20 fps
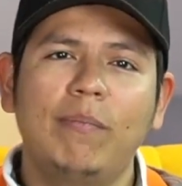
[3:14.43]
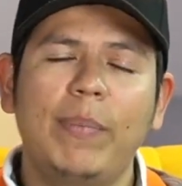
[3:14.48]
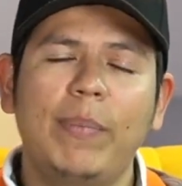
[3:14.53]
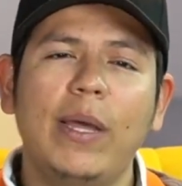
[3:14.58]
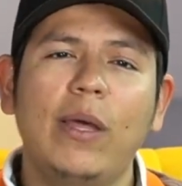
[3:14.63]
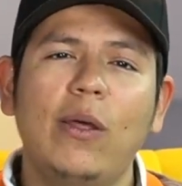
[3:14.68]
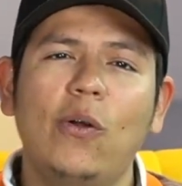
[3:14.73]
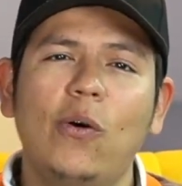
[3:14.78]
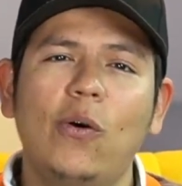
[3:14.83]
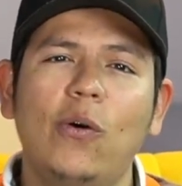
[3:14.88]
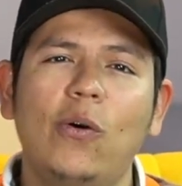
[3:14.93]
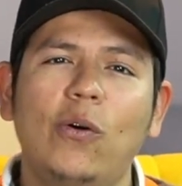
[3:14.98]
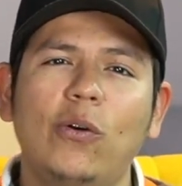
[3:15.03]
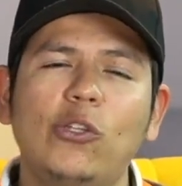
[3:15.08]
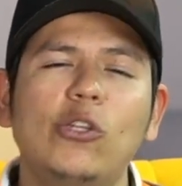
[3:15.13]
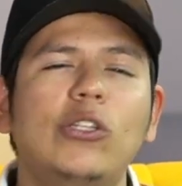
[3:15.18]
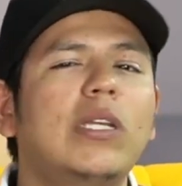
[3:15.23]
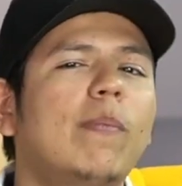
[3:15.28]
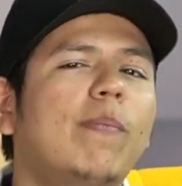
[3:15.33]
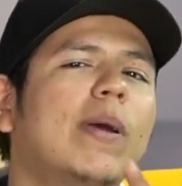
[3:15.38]

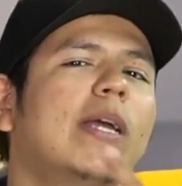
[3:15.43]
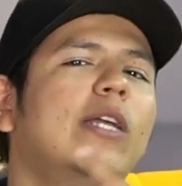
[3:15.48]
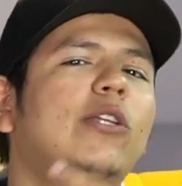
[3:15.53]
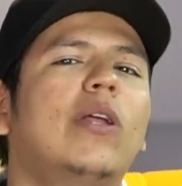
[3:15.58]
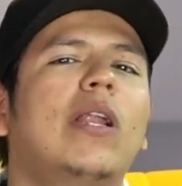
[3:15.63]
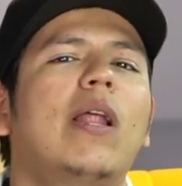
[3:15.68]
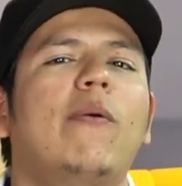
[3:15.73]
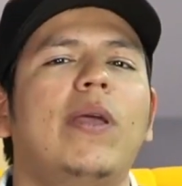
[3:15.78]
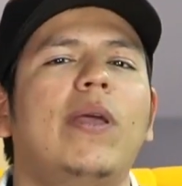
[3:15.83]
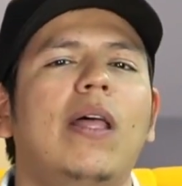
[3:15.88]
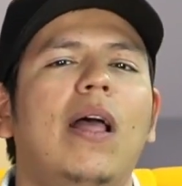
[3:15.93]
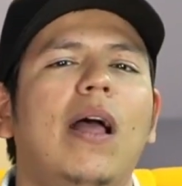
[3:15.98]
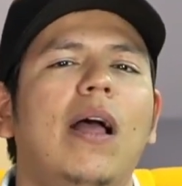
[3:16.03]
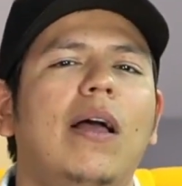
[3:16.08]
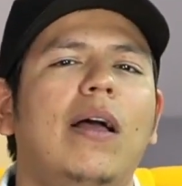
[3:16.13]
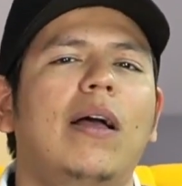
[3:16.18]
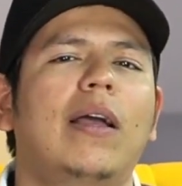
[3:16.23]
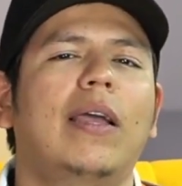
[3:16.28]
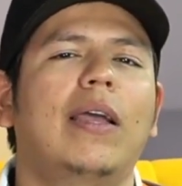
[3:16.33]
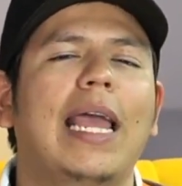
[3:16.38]
pero yo siempre he dicho en la
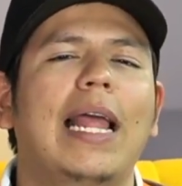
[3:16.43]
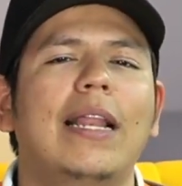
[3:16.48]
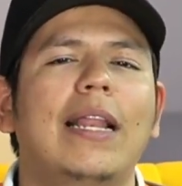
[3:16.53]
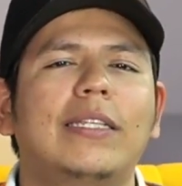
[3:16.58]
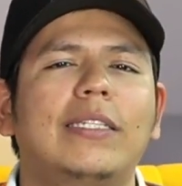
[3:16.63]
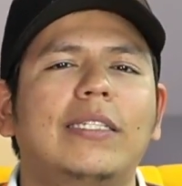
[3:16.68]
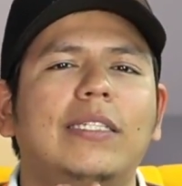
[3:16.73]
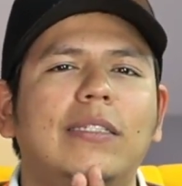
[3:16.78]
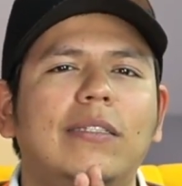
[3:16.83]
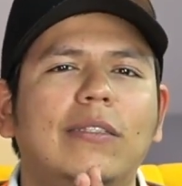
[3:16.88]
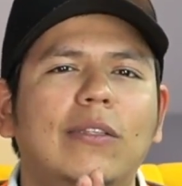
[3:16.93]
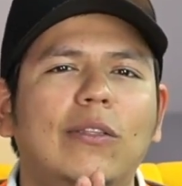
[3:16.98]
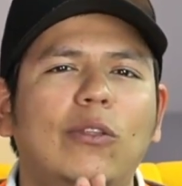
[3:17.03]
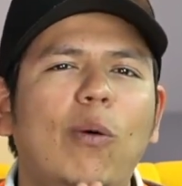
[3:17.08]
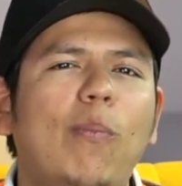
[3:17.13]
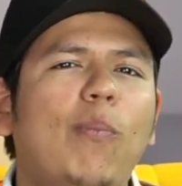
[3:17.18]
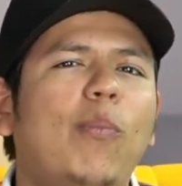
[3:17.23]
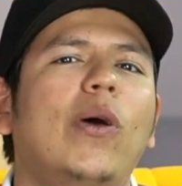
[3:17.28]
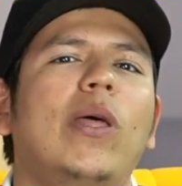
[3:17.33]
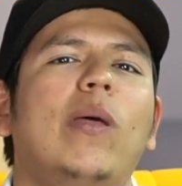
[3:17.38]
vida que
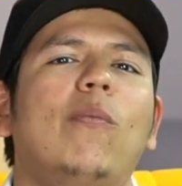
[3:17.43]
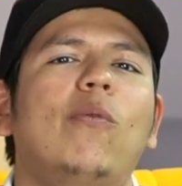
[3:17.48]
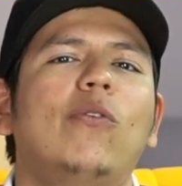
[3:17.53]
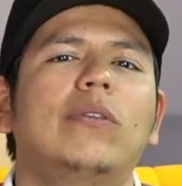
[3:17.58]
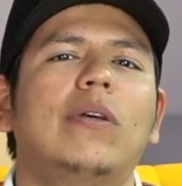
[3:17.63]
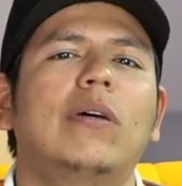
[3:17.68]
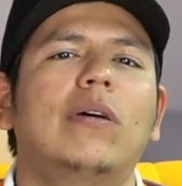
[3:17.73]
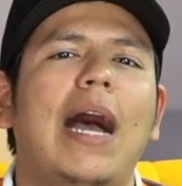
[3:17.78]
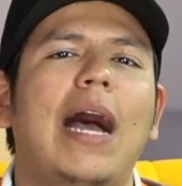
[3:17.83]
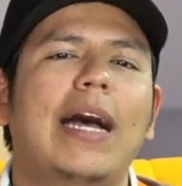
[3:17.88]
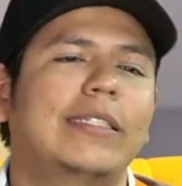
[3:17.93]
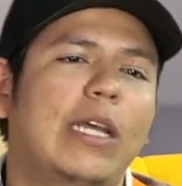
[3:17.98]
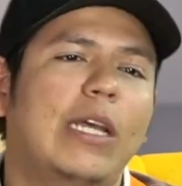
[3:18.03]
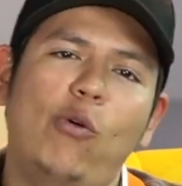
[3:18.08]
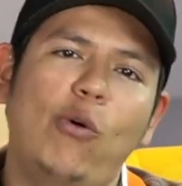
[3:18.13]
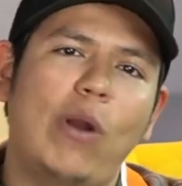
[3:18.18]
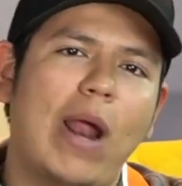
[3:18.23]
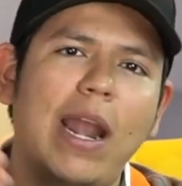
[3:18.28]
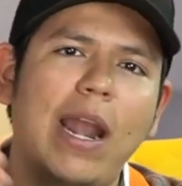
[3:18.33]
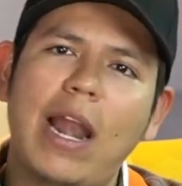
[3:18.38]
no podemos
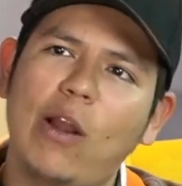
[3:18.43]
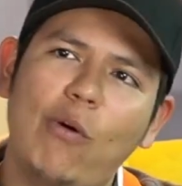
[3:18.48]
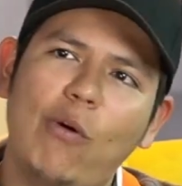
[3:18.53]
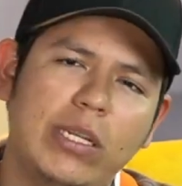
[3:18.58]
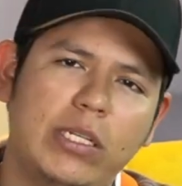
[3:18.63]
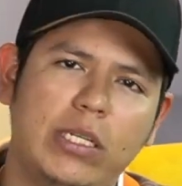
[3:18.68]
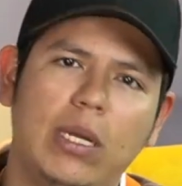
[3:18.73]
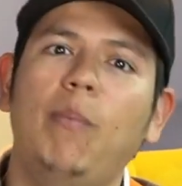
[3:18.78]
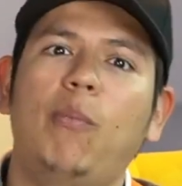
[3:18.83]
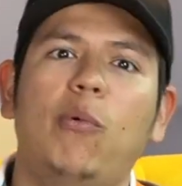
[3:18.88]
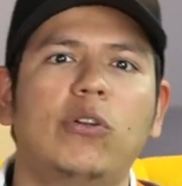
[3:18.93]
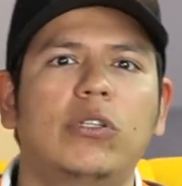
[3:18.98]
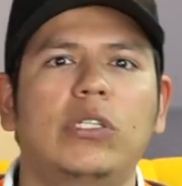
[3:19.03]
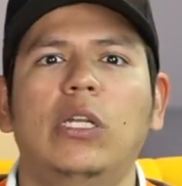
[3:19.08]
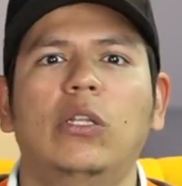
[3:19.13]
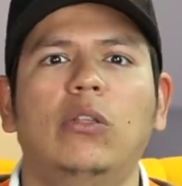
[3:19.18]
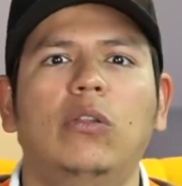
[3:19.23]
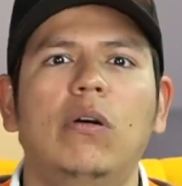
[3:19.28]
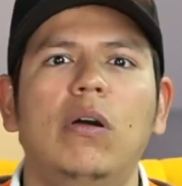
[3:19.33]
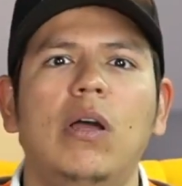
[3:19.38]
asegurar algo al
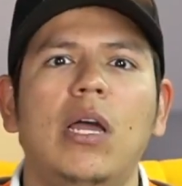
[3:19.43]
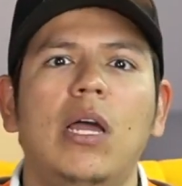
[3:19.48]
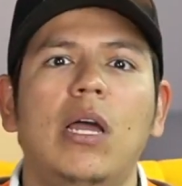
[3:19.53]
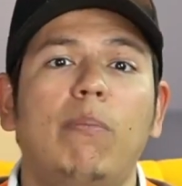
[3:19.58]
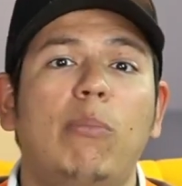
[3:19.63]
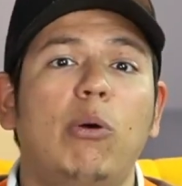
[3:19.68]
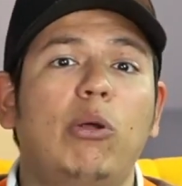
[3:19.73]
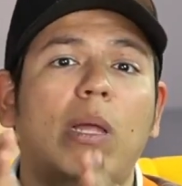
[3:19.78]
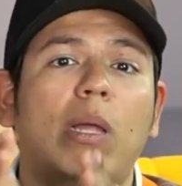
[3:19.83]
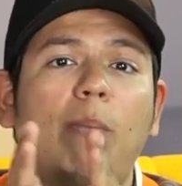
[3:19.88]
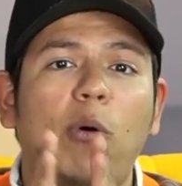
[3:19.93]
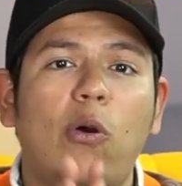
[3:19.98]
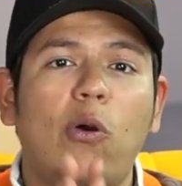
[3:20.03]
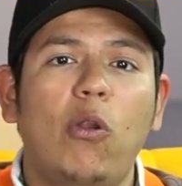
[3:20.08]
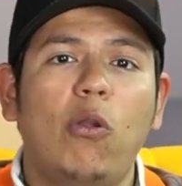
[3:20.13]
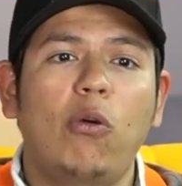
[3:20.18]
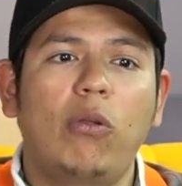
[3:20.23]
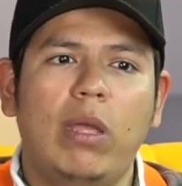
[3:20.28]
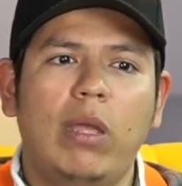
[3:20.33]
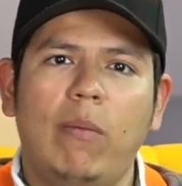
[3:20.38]
100%, pero
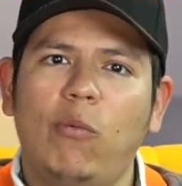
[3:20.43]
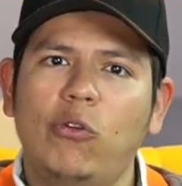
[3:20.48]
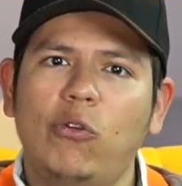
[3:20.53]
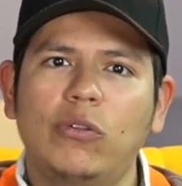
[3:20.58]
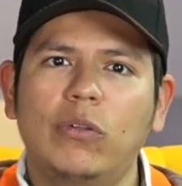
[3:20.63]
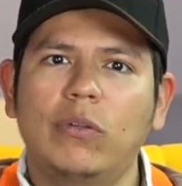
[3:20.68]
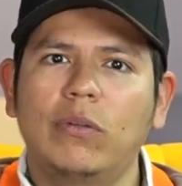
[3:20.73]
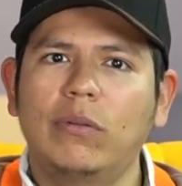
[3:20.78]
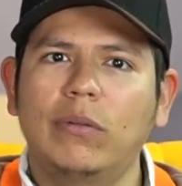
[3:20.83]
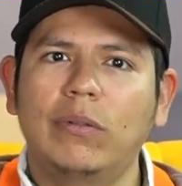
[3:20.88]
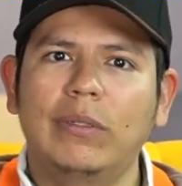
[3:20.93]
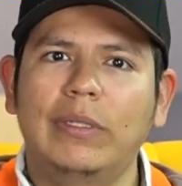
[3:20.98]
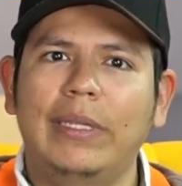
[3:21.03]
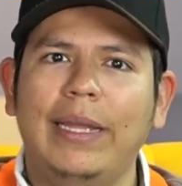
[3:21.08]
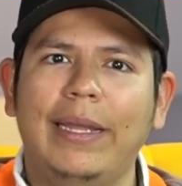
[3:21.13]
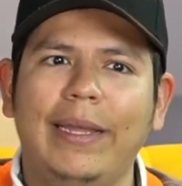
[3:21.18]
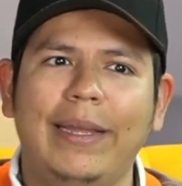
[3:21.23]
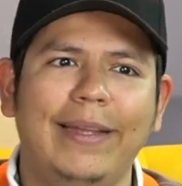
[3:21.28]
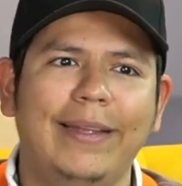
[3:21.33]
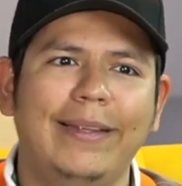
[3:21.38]
tampoco lo debemos,
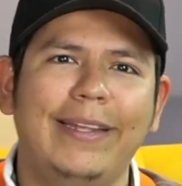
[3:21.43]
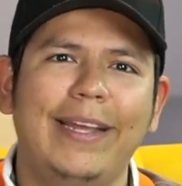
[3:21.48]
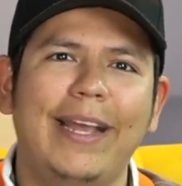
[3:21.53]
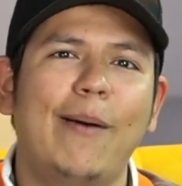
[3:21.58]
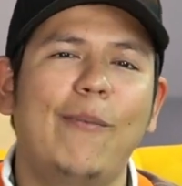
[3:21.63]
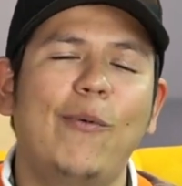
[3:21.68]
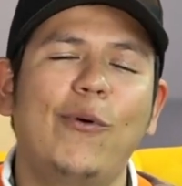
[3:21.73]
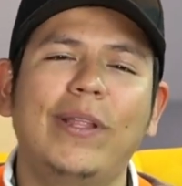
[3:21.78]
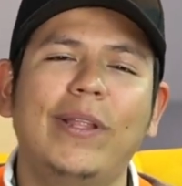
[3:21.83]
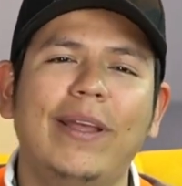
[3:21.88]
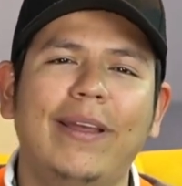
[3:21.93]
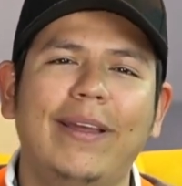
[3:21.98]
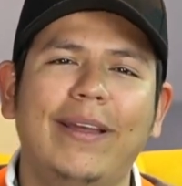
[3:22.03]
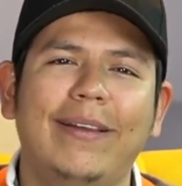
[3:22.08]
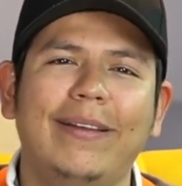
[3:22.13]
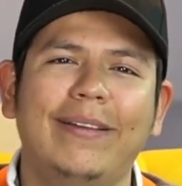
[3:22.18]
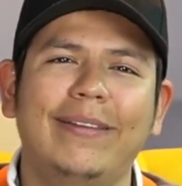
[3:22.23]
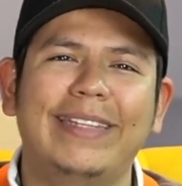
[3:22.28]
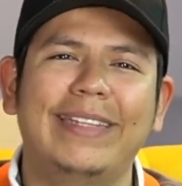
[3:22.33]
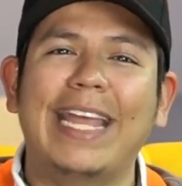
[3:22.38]
digamos,
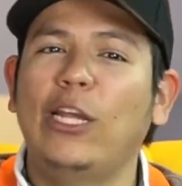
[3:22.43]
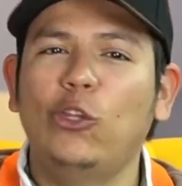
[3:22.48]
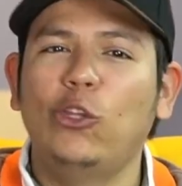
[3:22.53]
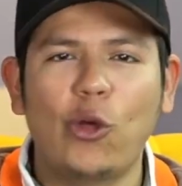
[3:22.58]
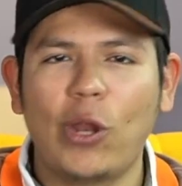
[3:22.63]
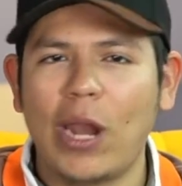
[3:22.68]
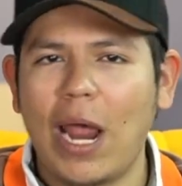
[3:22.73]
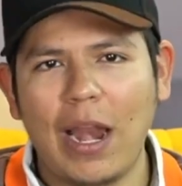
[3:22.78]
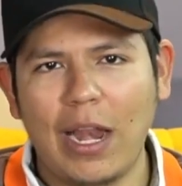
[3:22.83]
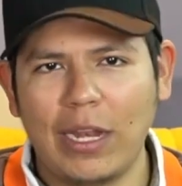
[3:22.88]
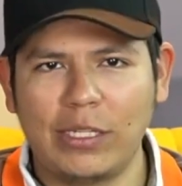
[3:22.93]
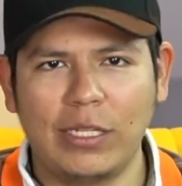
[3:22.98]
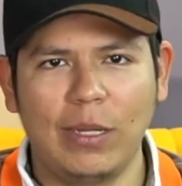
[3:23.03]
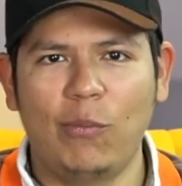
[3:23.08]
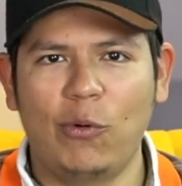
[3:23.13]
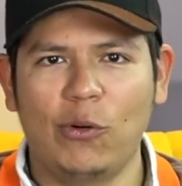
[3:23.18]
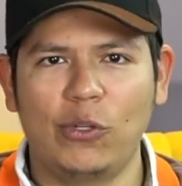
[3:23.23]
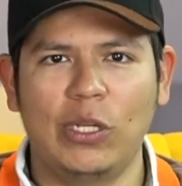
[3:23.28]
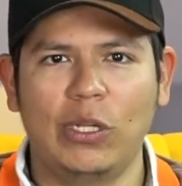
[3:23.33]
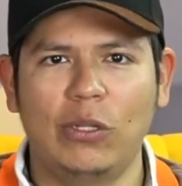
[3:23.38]
de ignorar al
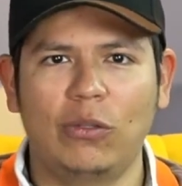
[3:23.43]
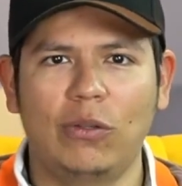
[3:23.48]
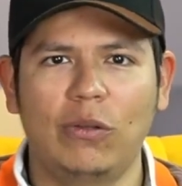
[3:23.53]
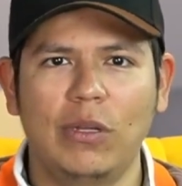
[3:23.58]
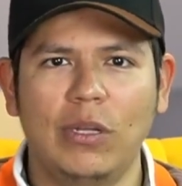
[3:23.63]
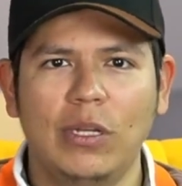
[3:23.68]
100%.